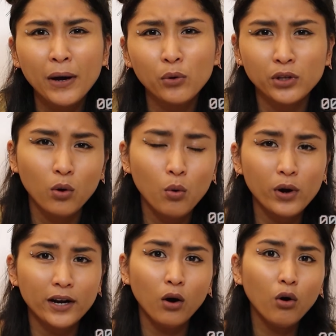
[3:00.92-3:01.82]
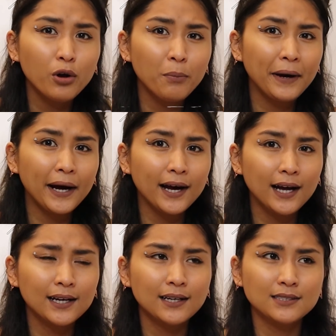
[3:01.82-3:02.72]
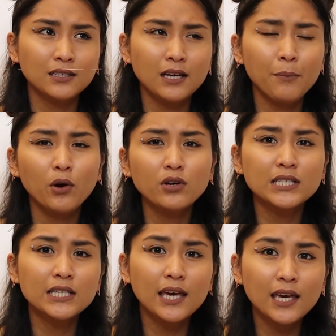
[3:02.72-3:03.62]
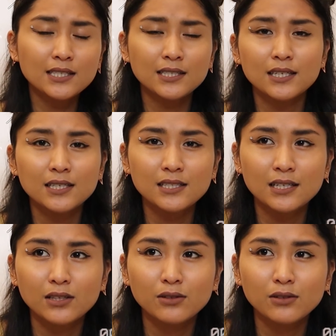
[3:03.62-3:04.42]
pa ako nakukuha na call back hanggang sa sabi ko, sige sis,